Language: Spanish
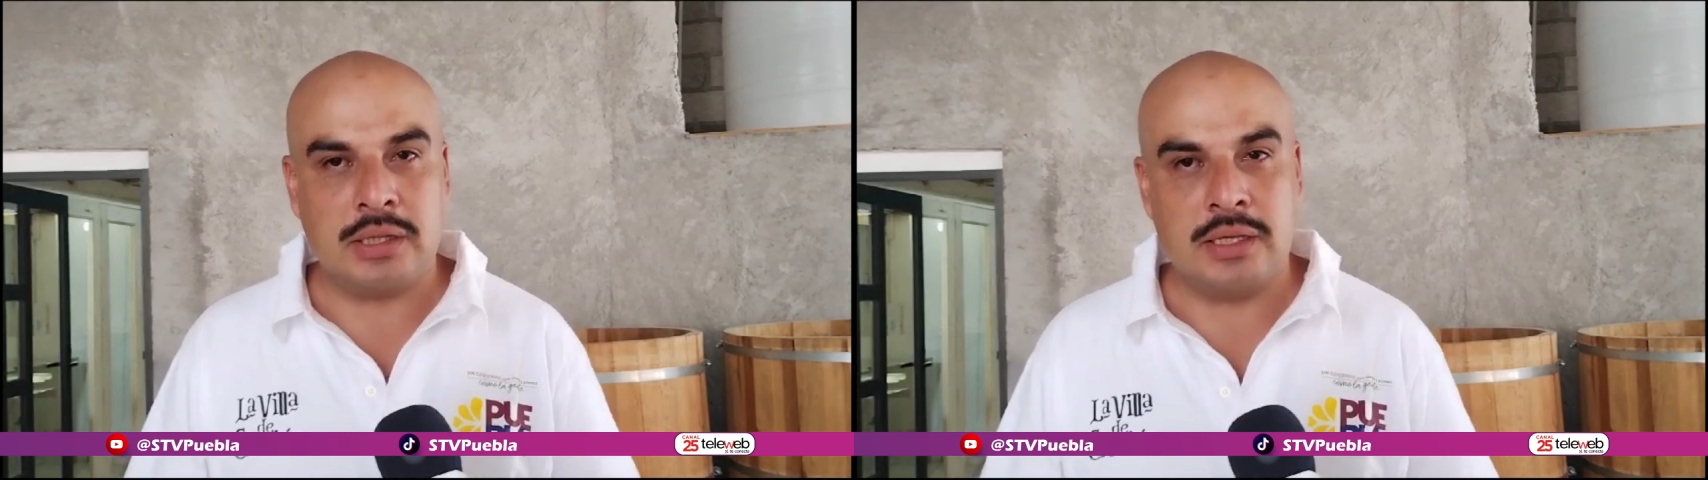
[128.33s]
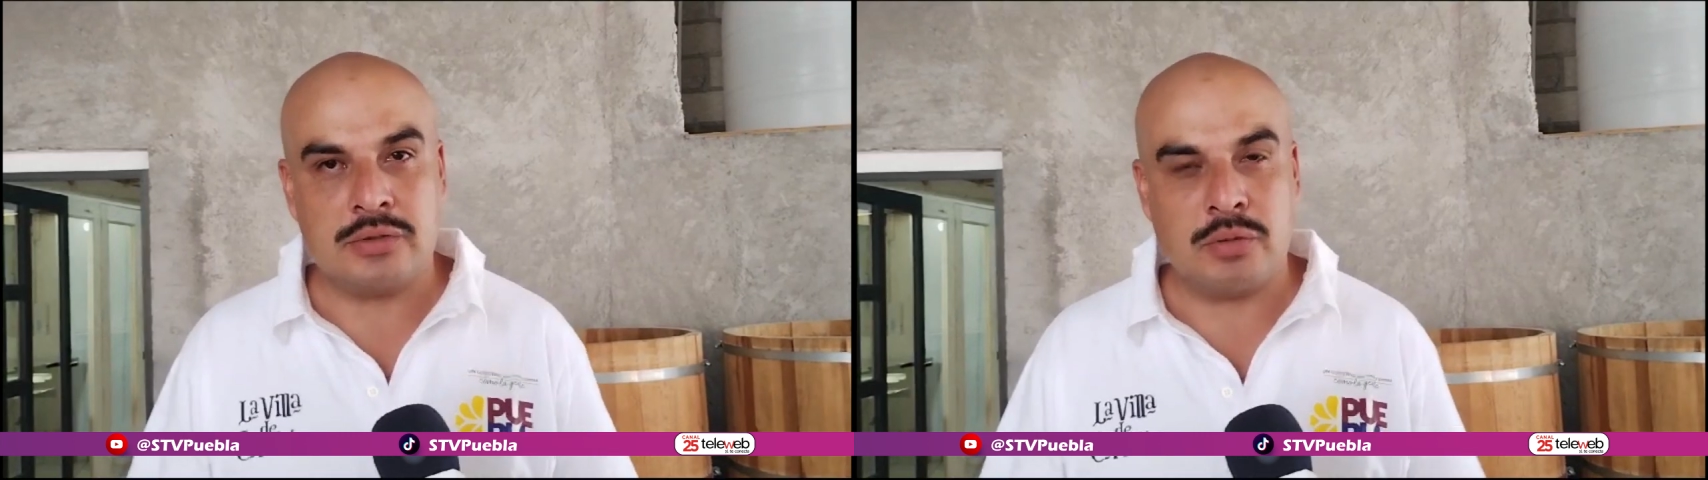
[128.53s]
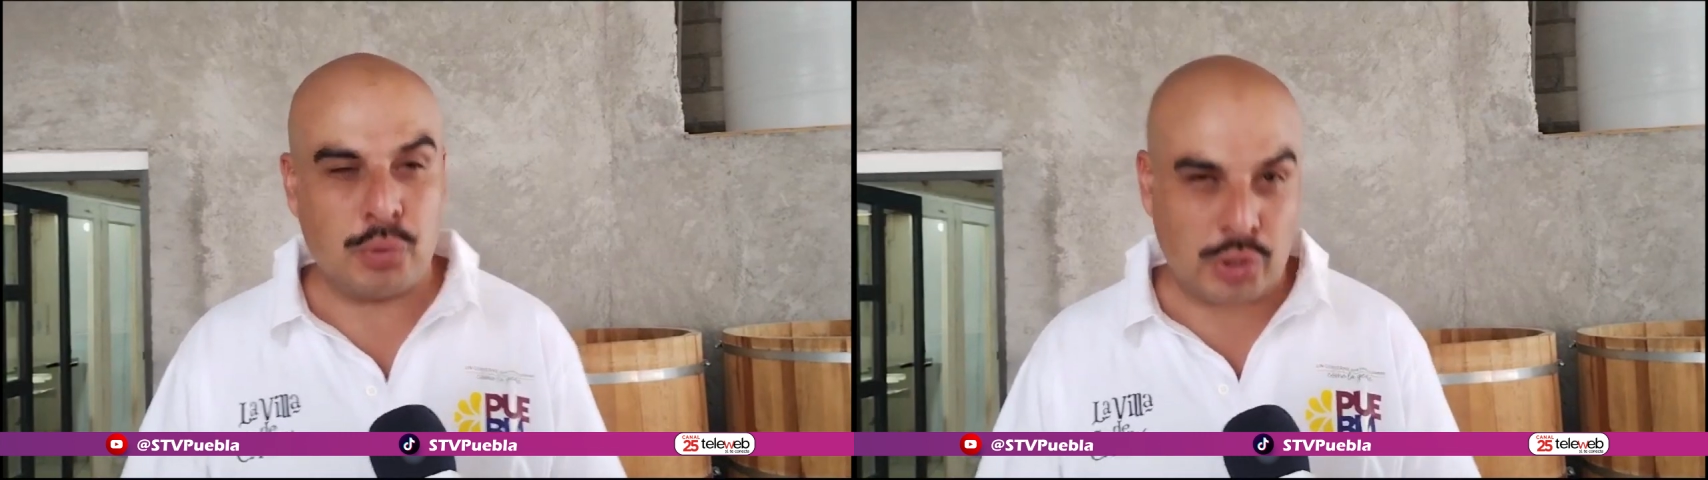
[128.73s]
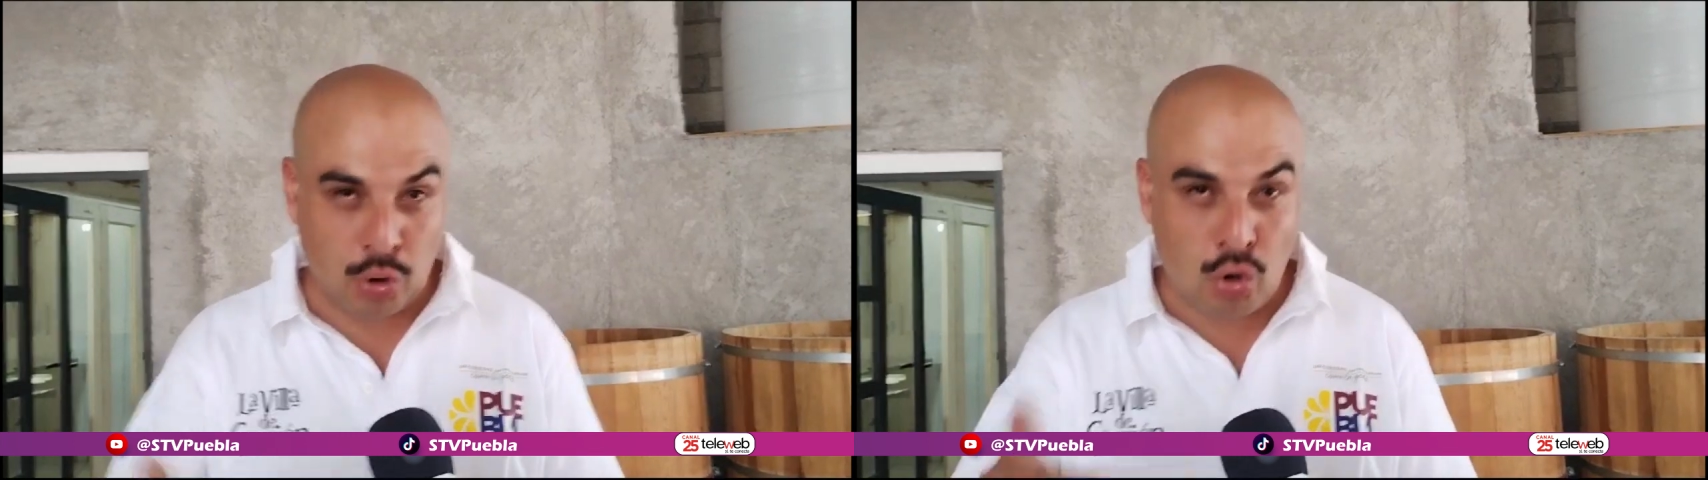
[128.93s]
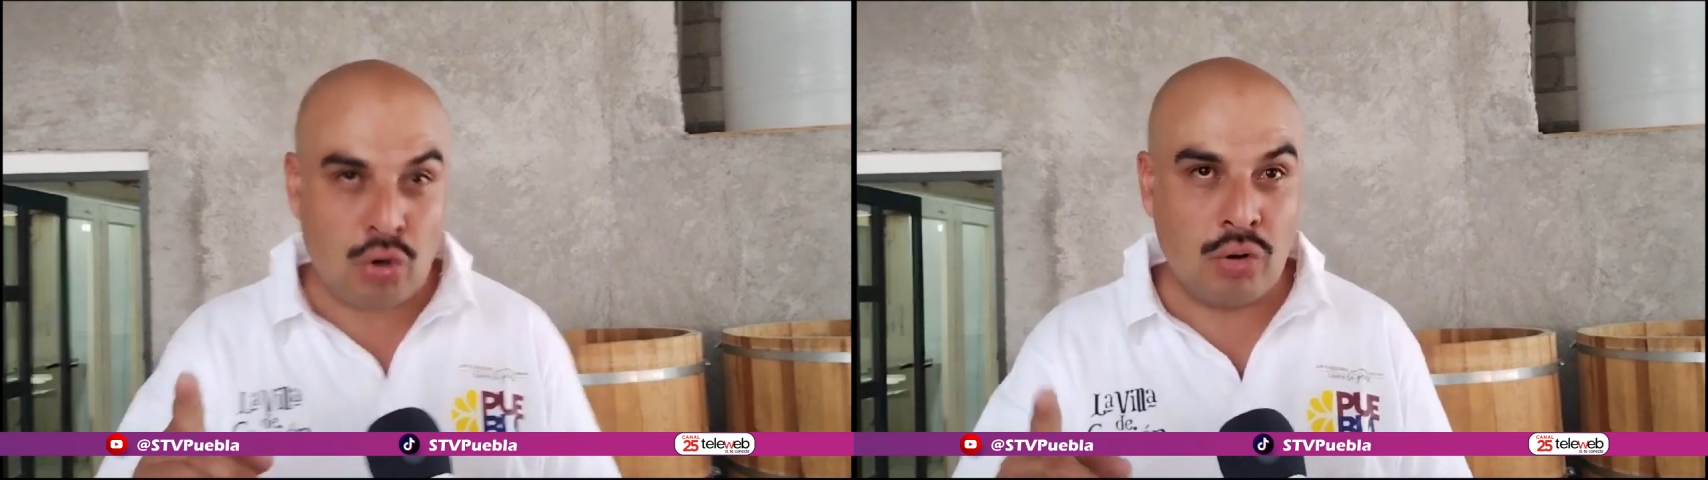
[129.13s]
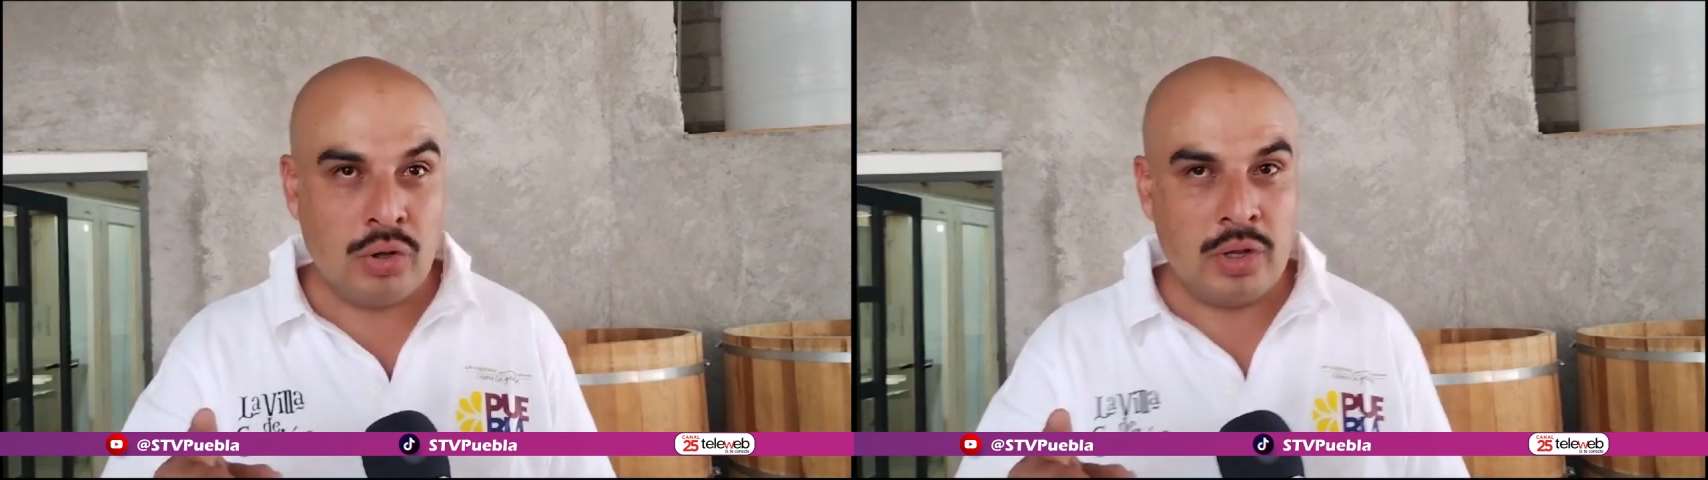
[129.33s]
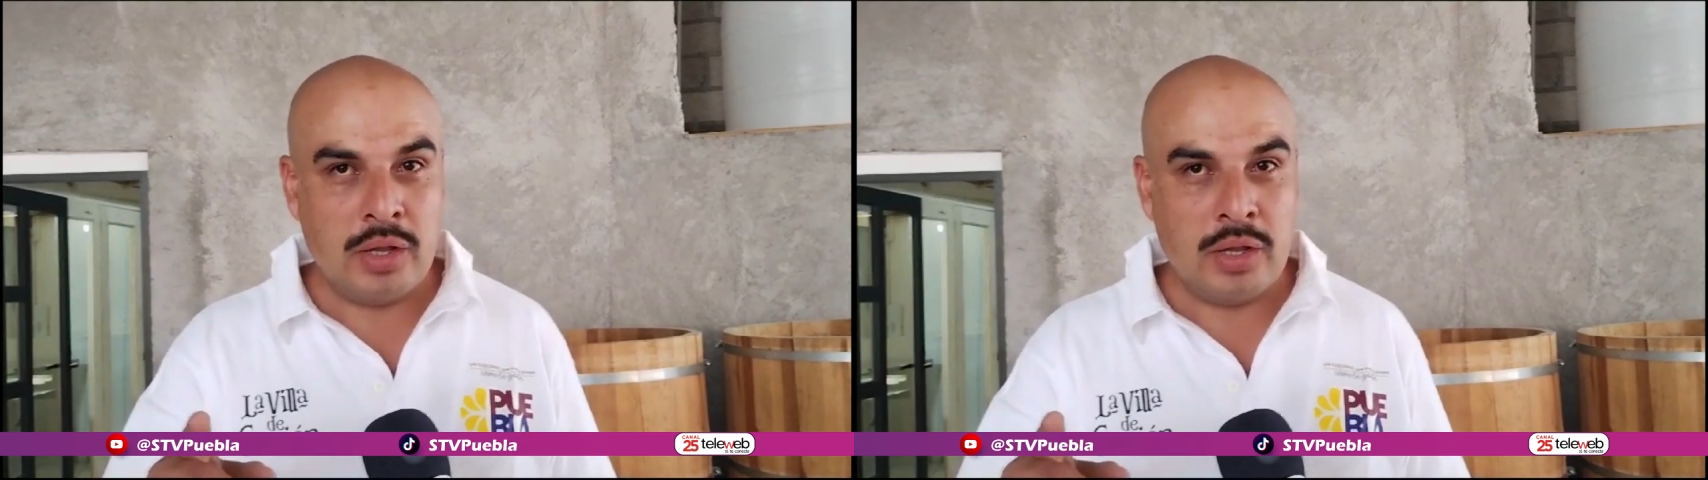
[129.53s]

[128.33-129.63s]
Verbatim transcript: Atlisco, porque ojo,